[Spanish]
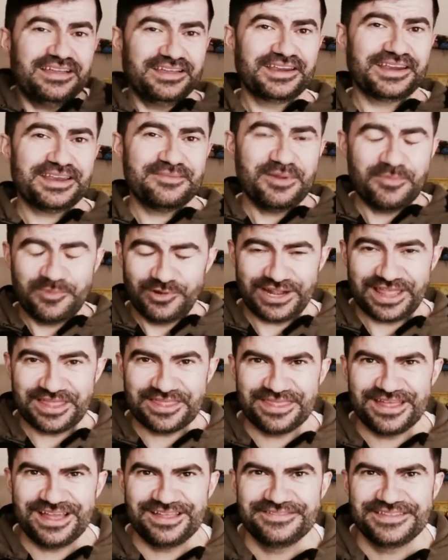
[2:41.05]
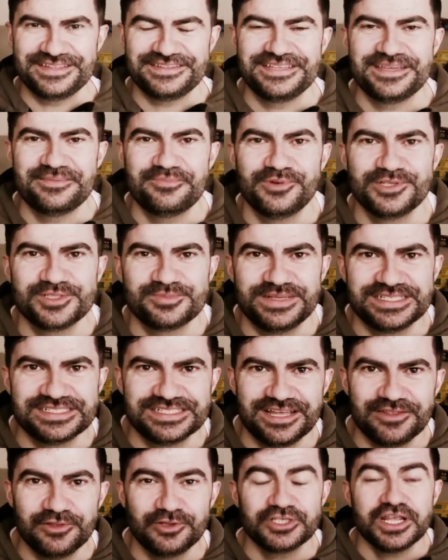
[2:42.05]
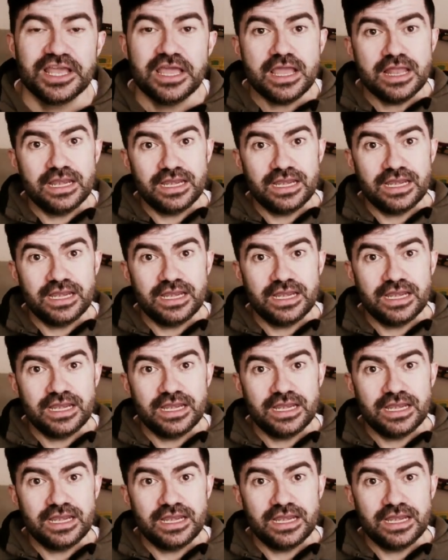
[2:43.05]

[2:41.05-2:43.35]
rememoranza de tiempos pasados.